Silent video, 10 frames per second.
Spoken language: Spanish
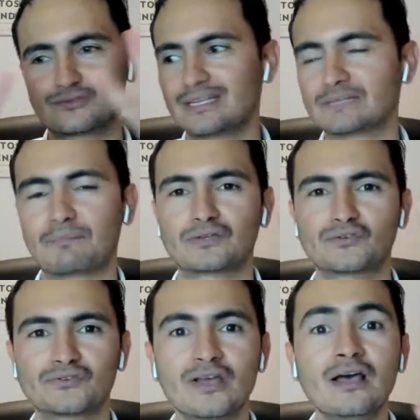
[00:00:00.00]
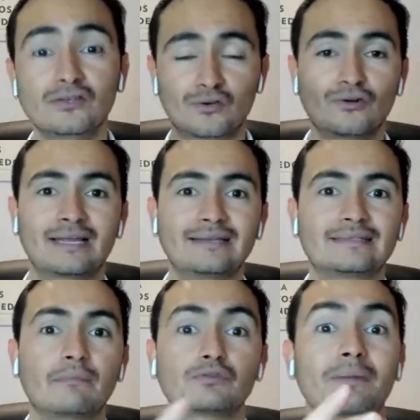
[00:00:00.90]
esos 10 pasos son los que
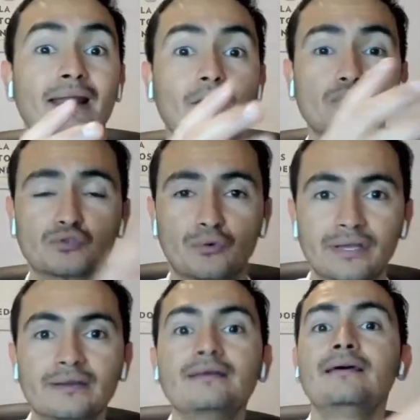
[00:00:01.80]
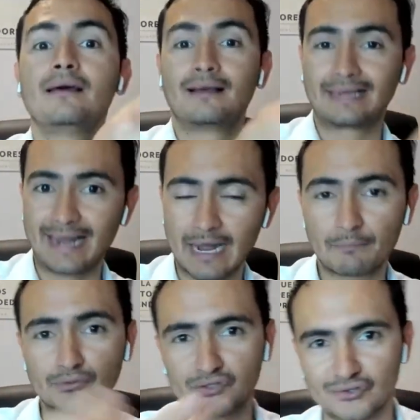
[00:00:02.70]
necesitamos para construir,
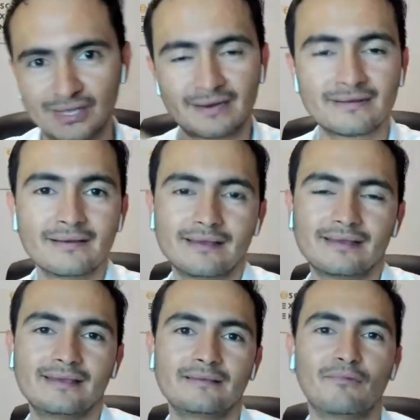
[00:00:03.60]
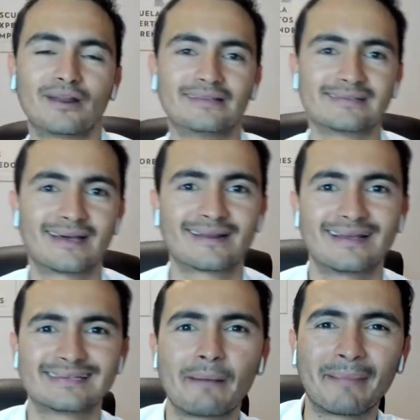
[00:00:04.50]
crear, posicionar y
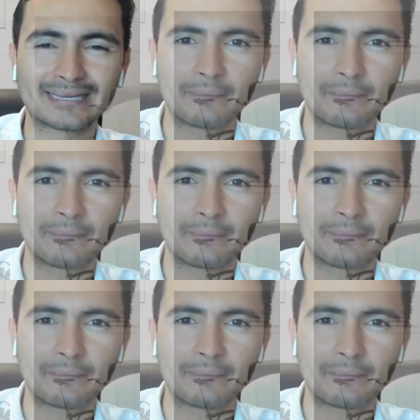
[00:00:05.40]
monetizar esa